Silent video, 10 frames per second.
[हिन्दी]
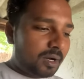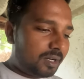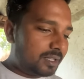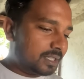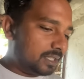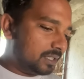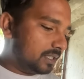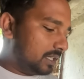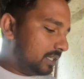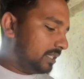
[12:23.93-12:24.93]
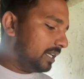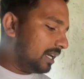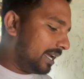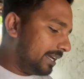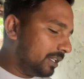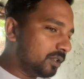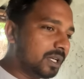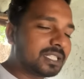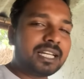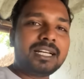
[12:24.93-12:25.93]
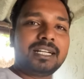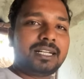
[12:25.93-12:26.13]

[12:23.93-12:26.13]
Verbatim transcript: और ये लाए हैं थोड़ा सा